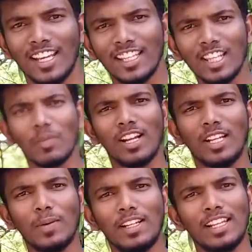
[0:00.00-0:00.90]
இந்த
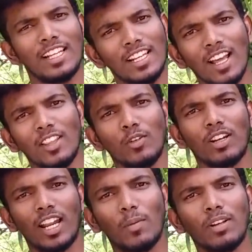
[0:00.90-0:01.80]
மல்டிமீட்டர் இல்லாத ஒரு
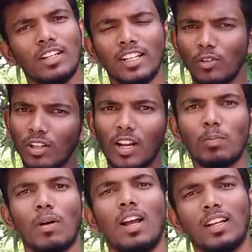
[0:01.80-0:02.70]
லெபரட்டரி உங்களால்
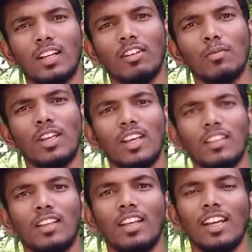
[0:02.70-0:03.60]
பார்க்கவே முடியாது